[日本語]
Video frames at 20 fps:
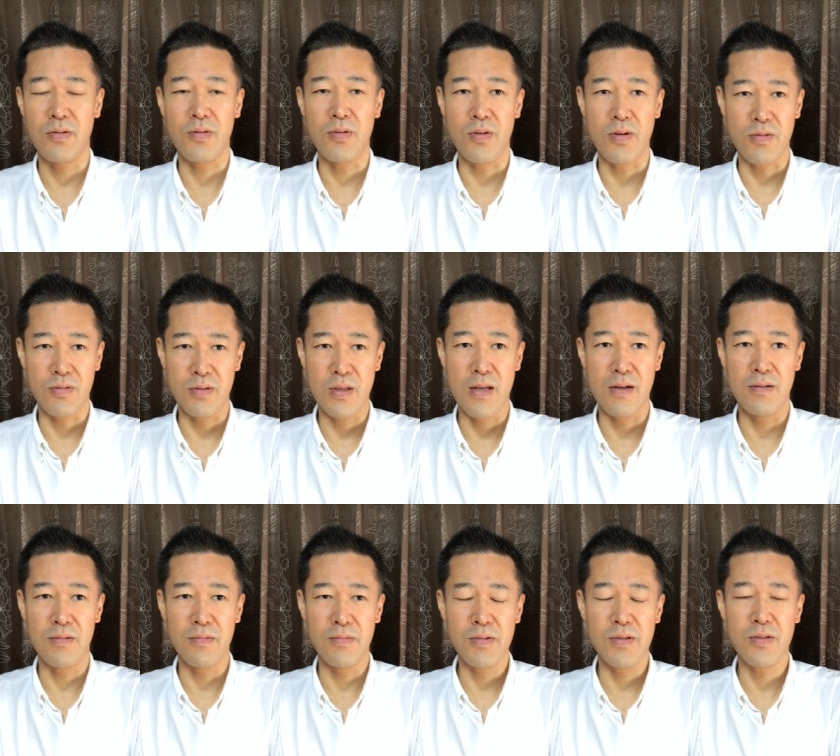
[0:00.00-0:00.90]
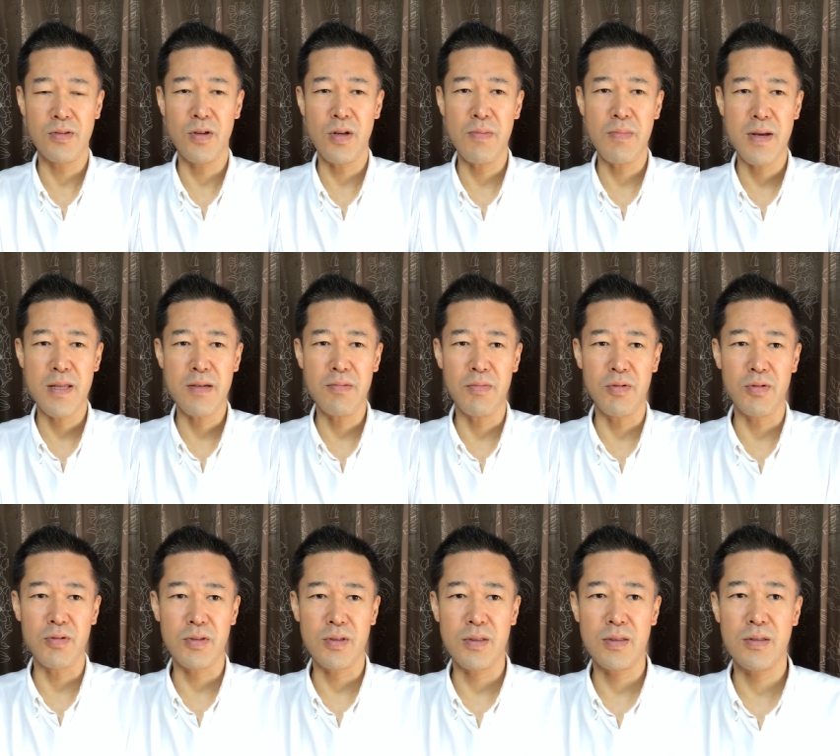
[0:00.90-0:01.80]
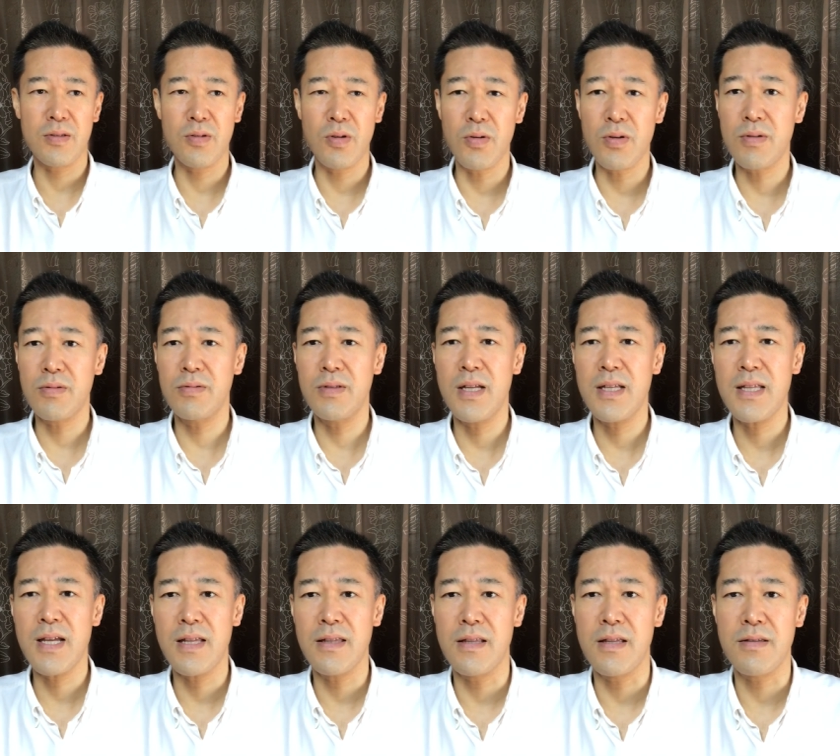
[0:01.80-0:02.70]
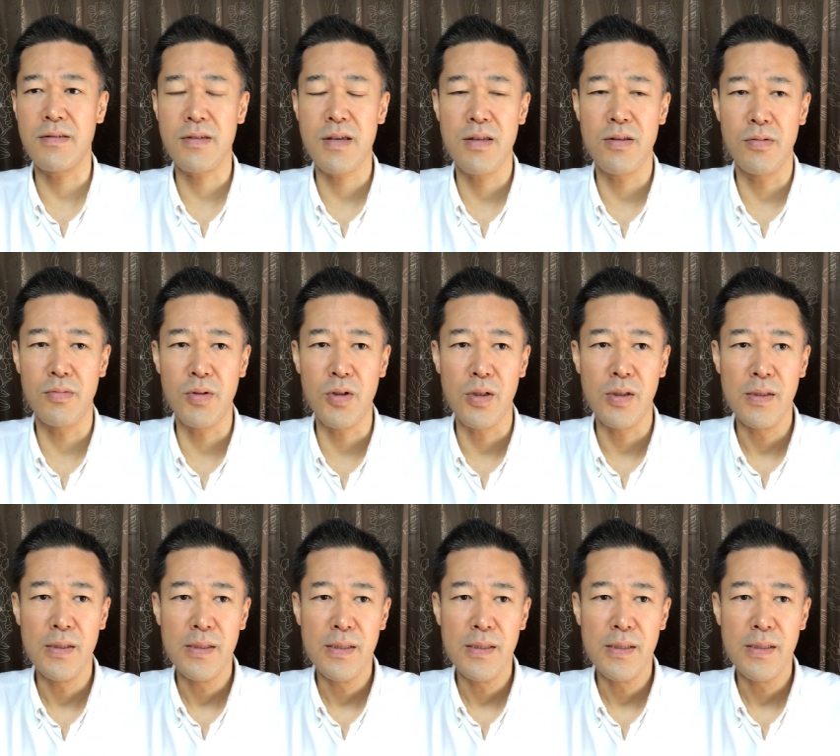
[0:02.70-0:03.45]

取り組んでる、うん、それまでも取り組んでたんですけども